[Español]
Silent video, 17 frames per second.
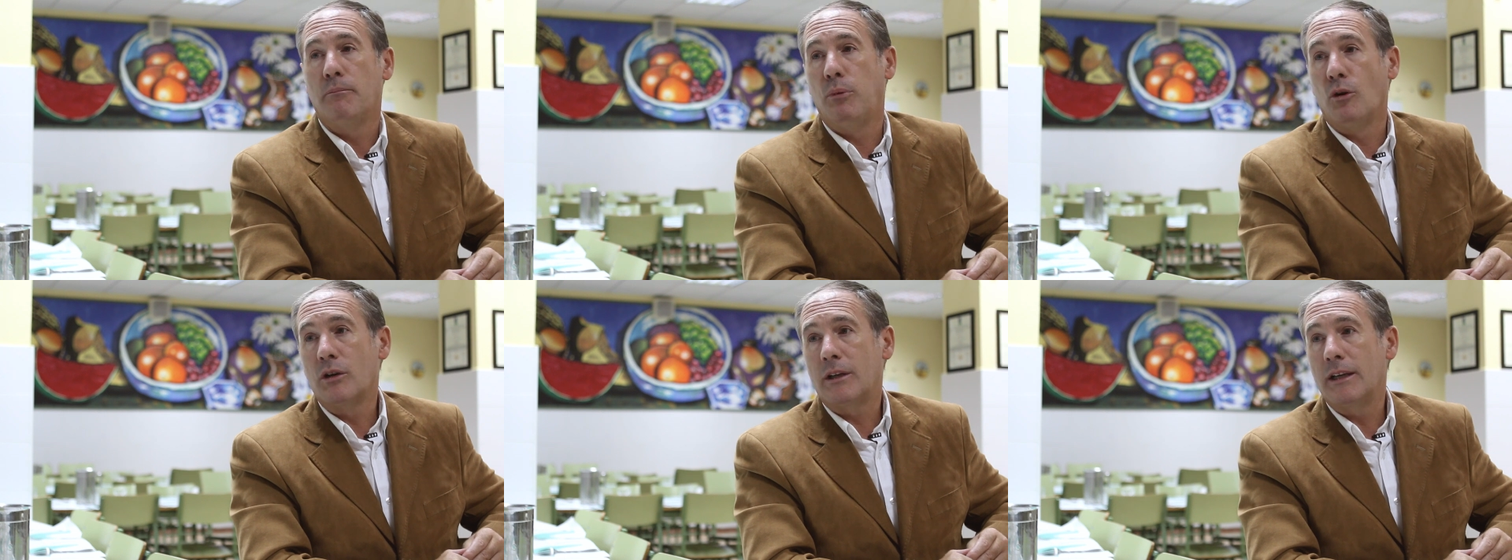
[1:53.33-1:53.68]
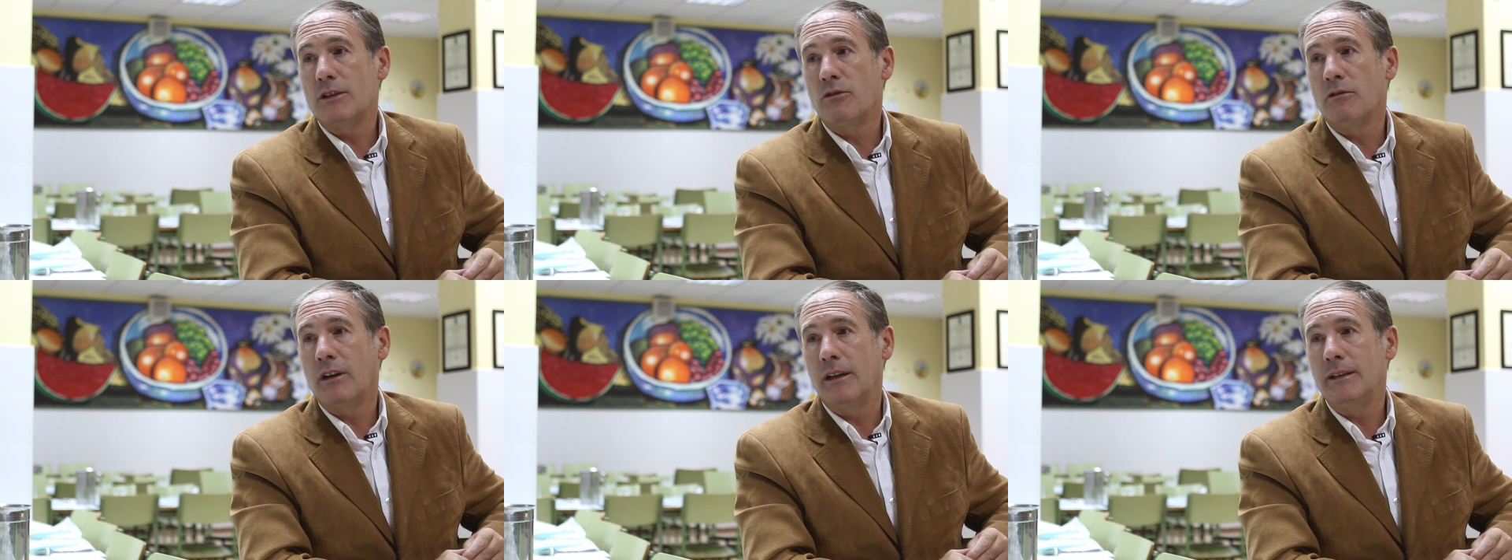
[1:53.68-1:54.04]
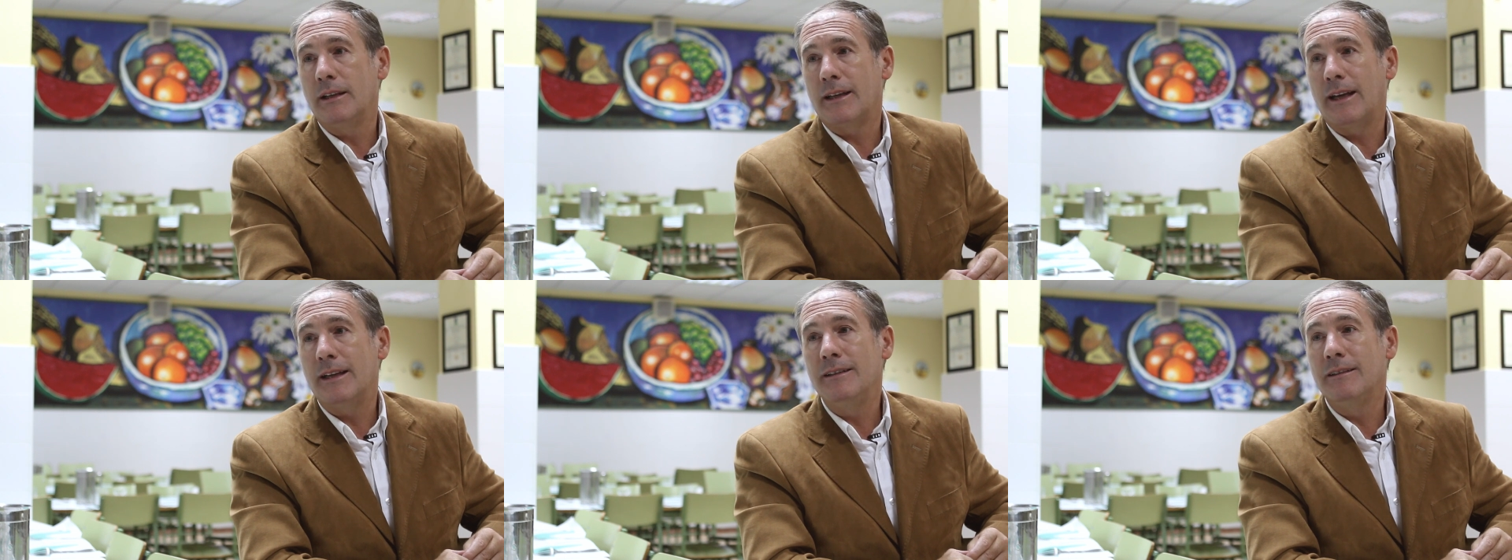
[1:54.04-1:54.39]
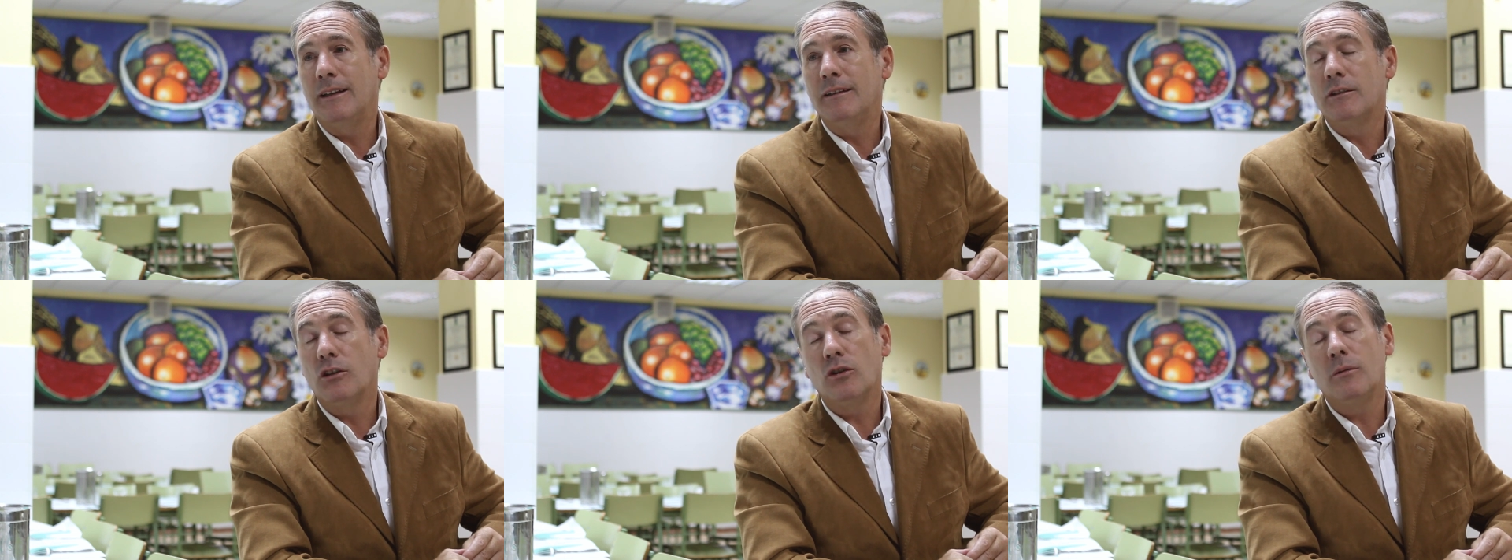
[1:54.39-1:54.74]
porque son gente que ha
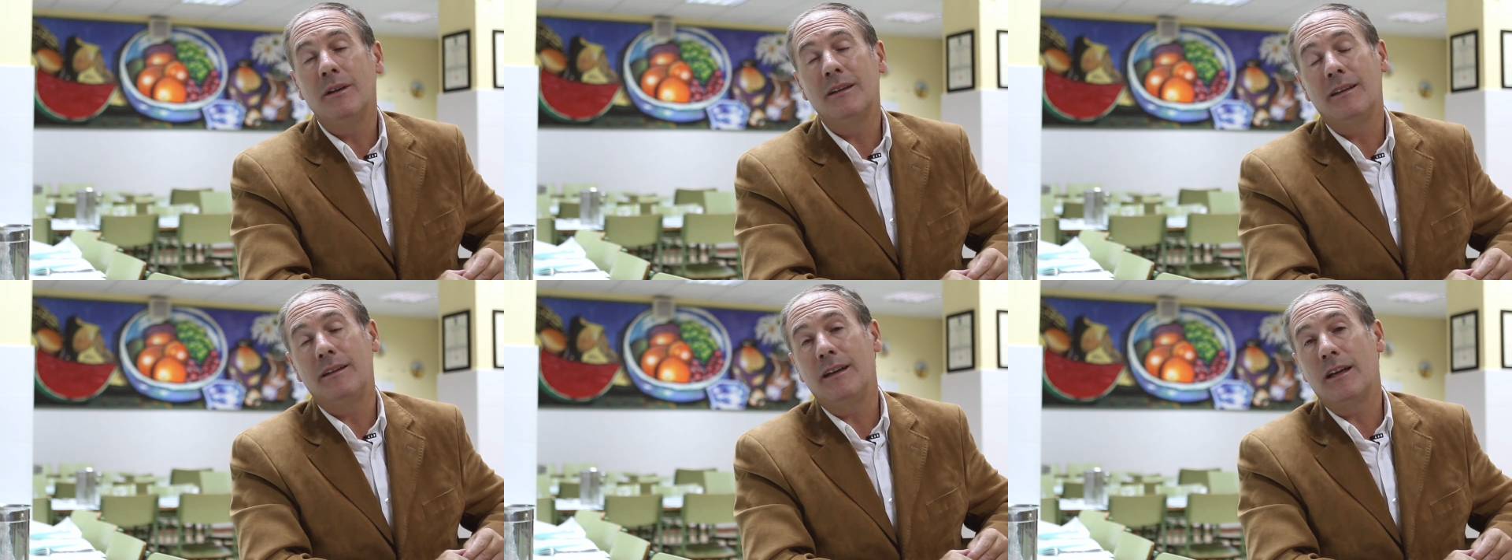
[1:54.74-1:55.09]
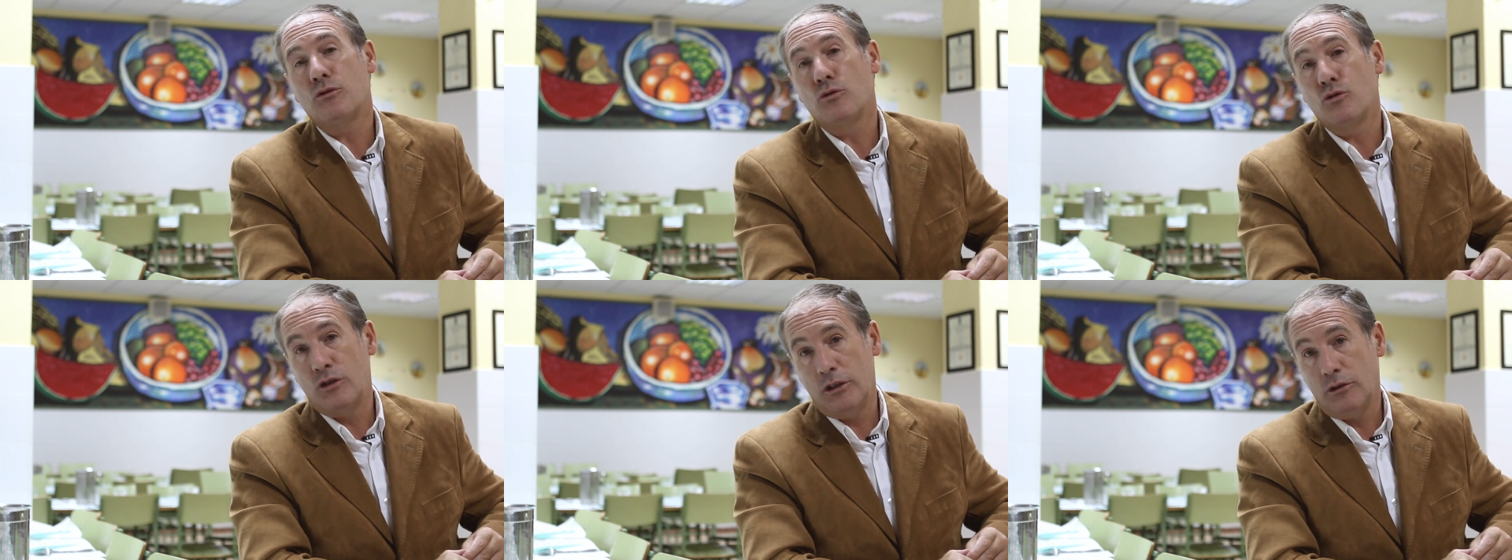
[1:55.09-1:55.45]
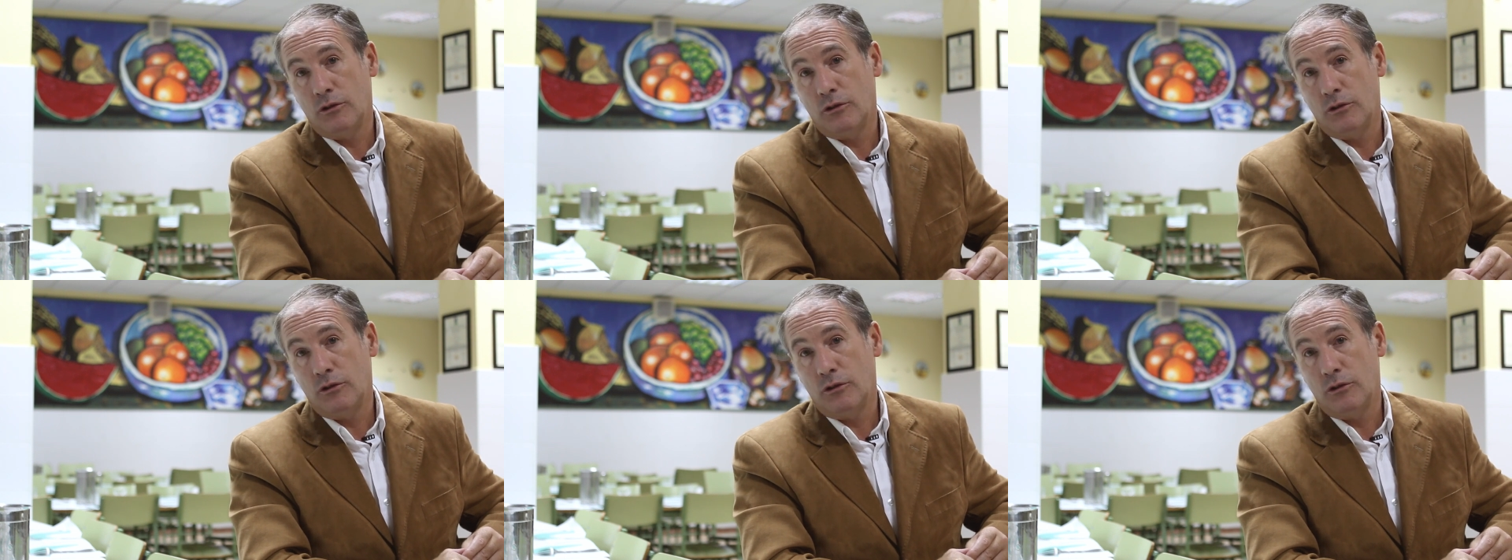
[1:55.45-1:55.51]
intentado mantener a sus